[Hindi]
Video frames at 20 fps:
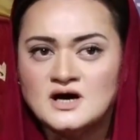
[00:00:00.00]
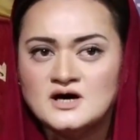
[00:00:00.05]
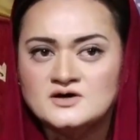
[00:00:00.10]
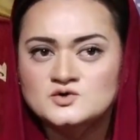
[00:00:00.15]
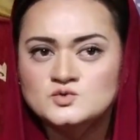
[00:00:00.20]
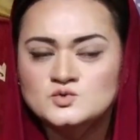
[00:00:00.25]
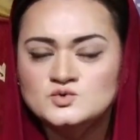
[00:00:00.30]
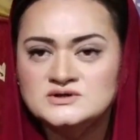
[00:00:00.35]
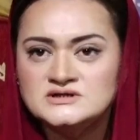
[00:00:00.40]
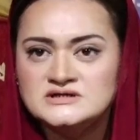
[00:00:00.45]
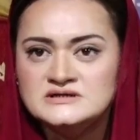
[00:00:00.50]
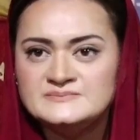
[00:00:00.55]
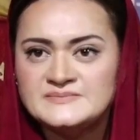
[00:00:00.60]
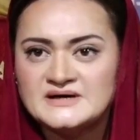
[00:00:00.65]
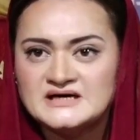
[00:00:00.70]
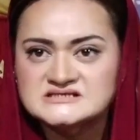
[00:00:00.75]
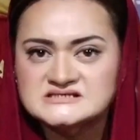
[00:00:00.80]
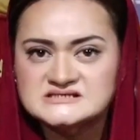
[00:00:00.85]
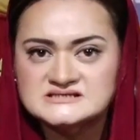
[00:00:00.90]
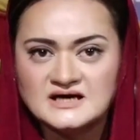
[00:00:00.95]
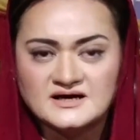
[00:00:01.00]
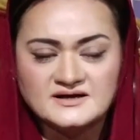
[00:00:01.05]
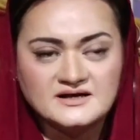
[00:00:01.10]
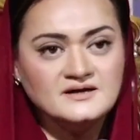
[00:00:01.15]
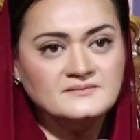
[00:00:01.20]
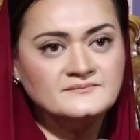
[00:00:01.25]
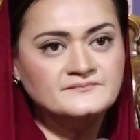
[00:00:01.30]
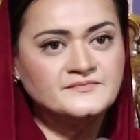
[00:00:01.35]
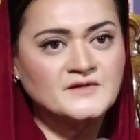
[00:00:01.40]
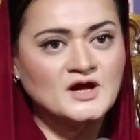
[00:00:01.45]
कानून की
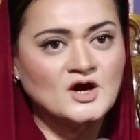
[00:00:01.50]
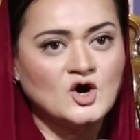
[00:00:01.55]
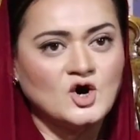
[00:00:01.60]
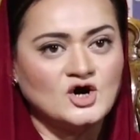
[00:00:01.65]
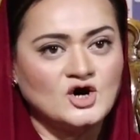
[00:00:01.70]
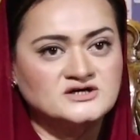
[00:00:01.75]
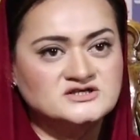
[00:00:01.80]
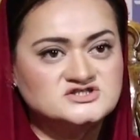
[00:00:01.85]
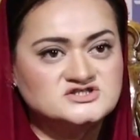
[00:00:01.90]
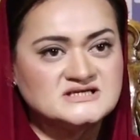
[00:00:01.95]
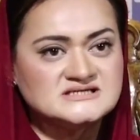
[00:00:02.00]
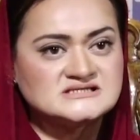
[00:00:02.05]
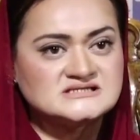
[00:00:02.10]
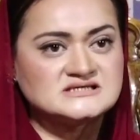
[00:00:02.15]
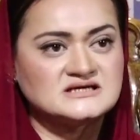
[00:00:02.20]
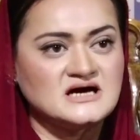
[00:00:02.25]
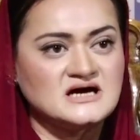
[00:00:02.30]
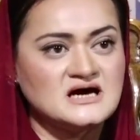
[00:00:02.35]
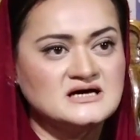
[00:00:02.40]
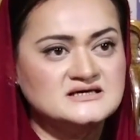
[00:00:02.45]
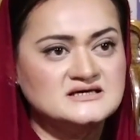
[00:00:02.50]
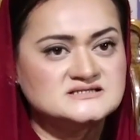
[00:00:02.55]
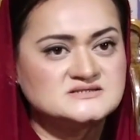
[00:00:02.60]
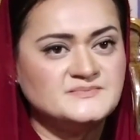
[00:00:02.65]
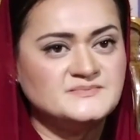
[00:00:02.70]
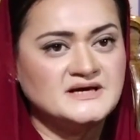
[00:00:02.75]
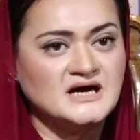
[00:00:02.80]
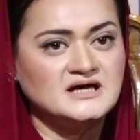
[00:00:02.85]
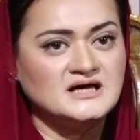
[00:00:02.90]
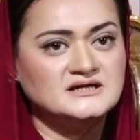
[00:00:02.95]
पासदारी और जिस तरह इस
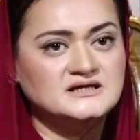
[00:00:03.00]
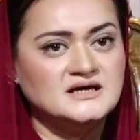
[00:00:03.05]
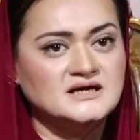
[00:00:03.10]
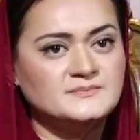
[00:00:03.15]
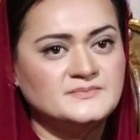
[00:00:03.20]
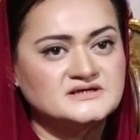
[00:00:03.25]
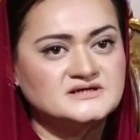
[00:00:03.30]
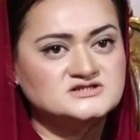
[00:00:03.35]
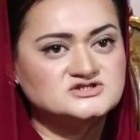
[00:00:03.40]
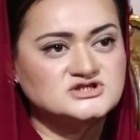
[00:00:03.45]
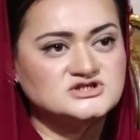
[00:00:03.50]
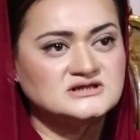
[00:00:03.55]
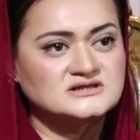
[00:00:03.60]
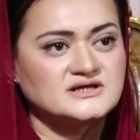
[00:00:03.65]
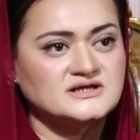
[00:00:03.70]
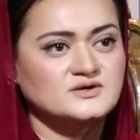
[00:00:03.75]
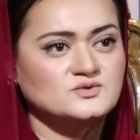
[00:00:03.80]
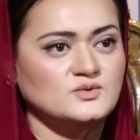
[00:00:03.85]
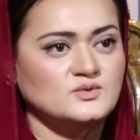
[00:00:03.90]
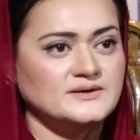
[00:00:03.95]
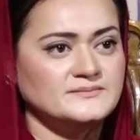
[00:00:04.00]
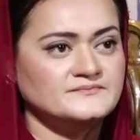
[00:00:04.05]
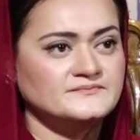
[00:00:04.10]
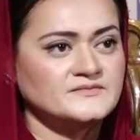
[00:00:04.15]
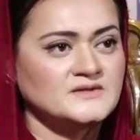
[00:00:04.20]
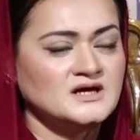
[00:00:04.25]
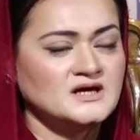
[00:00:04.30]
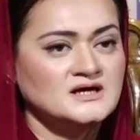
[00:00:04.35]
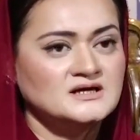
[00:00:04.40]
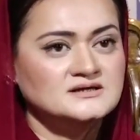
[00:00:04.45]
बयानिए पर चलते हुए
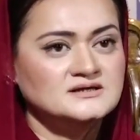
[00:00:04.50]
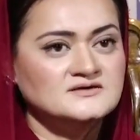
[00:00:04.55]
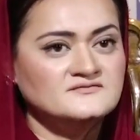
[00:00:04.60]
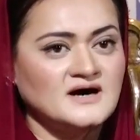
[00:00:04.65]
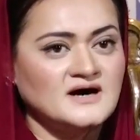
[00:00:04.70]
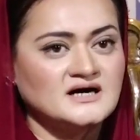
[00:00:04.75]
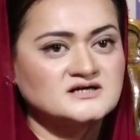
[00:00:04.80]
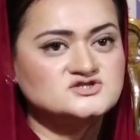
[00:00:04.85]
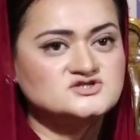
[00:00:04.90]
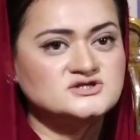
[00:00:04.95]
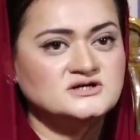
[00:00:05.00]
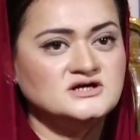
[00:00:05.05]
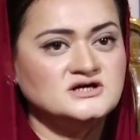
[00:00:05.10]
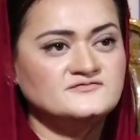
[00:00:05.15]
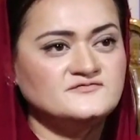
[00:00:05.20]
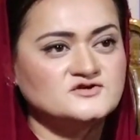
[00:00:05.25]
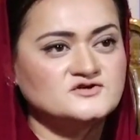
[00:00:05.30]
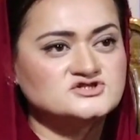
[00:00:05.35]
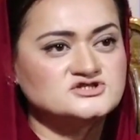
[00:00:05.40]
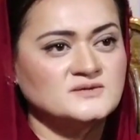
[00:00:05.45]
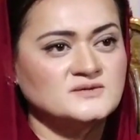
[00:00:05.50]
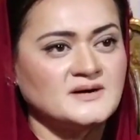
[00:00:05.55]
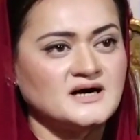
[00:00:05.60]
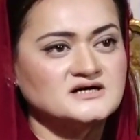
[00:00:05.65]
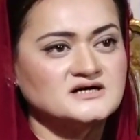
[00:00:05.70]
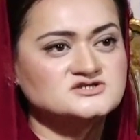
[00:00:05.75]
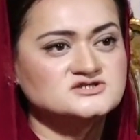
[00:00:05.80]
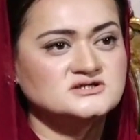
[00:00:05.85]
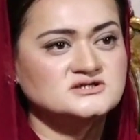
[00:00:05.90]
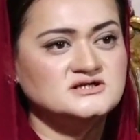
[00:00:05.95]
नवाज शरीफ और
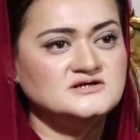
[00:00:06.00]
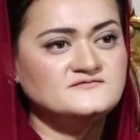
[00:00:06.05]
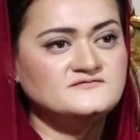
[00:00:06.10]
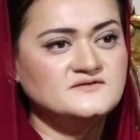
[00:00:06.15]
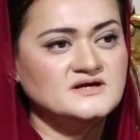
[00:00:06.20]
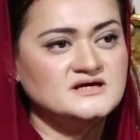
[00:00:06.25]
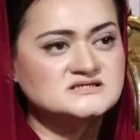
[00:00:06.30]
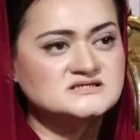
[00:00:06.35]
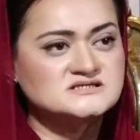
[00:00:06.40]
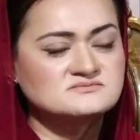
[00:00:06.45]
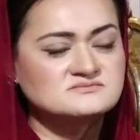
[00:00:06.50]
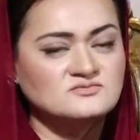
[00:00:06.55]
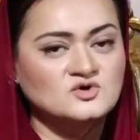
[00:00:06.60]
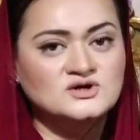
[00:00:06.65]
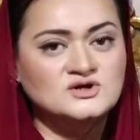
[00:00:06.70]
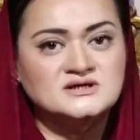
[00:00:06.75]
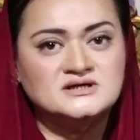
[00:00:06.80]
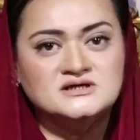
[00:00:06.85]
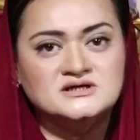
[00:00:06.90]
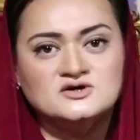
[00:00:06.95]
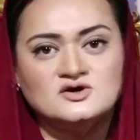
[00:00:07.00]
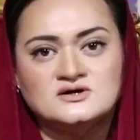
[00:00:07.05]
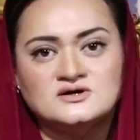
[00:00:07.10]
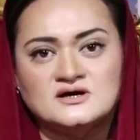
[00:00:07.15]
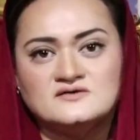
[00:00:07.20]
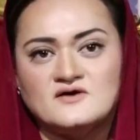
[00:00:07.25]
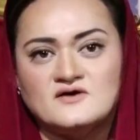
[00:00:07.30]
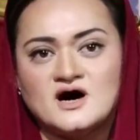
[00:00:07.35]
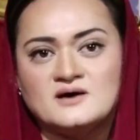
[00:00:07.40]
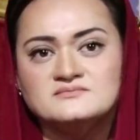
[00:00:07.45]
शहबाज शरीफ इस मुल्क की और
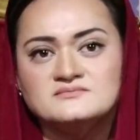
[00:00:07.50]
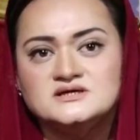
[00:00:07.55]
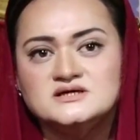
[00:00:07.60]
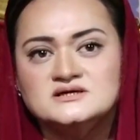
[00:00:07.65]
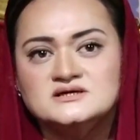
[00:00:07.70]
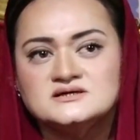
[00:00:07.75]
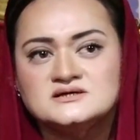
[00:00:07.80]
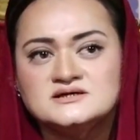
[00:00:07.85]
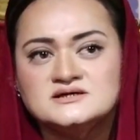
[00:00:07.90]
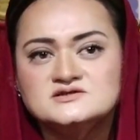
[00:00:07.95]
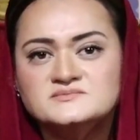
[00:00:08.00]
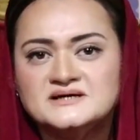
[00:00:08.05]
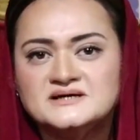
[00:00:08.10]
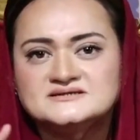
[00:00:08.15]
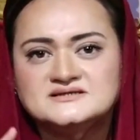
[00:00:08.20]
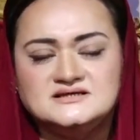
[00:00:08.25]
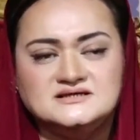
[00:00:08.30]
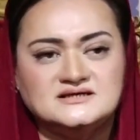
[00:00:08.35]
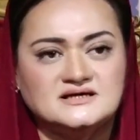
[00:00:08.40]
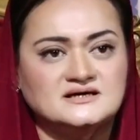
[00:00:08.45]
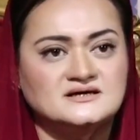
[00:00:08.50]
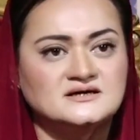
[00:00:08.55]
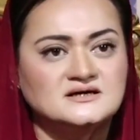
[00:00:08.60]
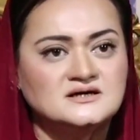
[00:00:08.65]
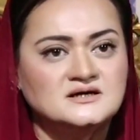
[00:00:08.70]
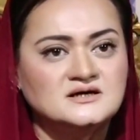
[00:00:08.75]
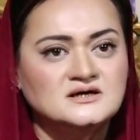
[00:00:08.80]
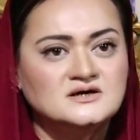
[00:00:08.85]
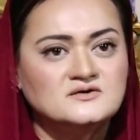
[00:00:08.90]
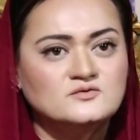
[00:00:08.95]
आवाम की खिदमत की है
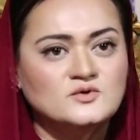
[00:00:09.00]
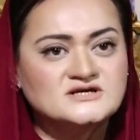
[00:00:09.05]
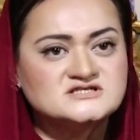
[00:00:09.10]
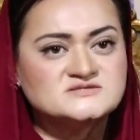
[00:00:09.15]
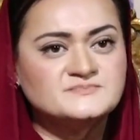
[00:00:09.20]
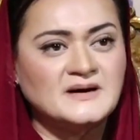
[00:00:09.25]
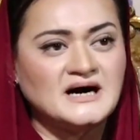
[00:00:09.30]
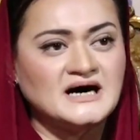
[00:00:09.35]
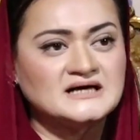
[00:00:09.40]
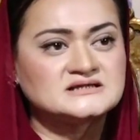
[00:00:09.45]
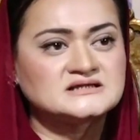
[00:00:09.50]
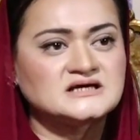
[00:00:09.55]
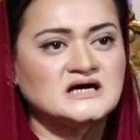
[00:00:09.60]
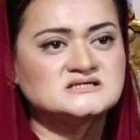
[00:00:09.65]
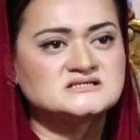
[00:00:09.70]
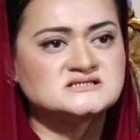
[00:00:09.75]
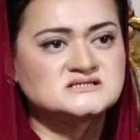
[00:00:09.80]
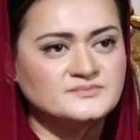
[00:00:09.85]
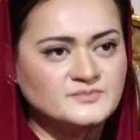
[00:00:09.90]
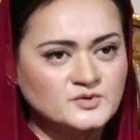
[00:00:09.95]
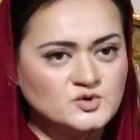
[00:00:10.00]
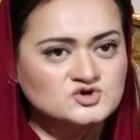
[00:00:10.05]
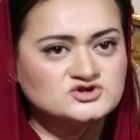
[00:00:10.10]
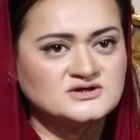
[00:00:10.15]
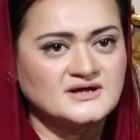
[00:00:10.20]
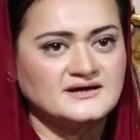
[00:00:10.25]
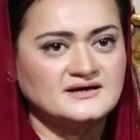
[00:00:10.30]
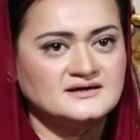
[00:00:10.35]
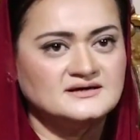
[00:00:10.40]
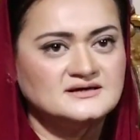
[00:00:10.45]
वो इस बात का
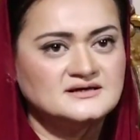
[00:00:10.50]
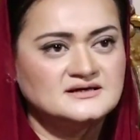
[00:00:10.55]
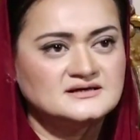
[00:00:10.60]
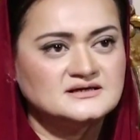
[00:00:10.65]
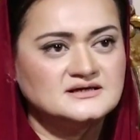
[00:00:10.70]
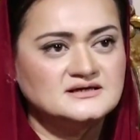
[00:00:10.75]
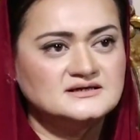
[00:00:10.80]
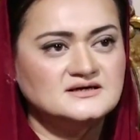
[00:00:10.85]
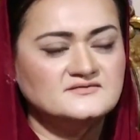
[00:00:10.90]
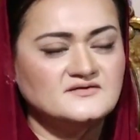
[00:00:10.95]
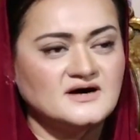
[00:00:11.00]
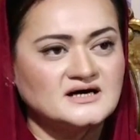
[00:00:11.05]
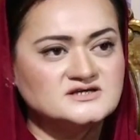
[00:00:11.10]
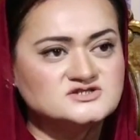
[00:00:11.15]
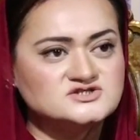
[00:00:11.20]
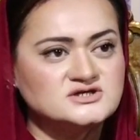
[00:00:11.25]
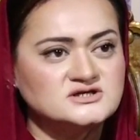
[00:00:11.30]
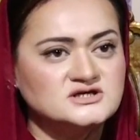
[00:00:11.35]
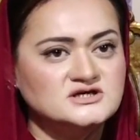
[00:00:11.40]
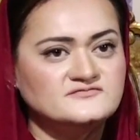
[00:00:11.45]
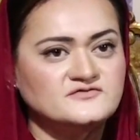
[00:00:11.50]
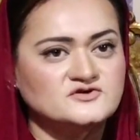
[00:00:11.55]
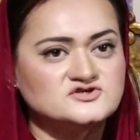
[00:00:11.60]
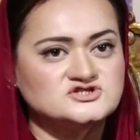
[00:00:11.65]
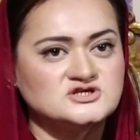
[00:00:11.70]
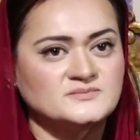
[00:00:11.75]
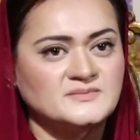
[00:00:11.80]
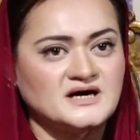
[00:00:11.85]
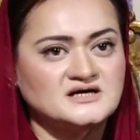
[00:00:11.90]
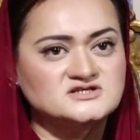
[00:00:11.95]
सबूत है कि नवाज शरीफ और
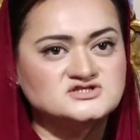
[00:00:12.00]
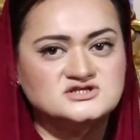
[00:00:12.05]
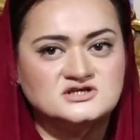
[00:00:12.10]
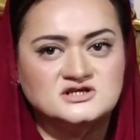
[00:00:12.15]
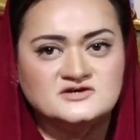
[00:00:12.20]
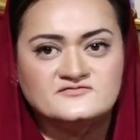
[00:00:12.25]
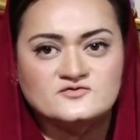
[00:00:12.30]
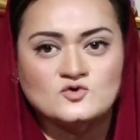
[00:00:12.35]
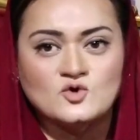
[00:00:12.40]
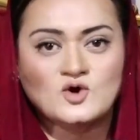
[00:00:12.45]
शहबाज शरीफ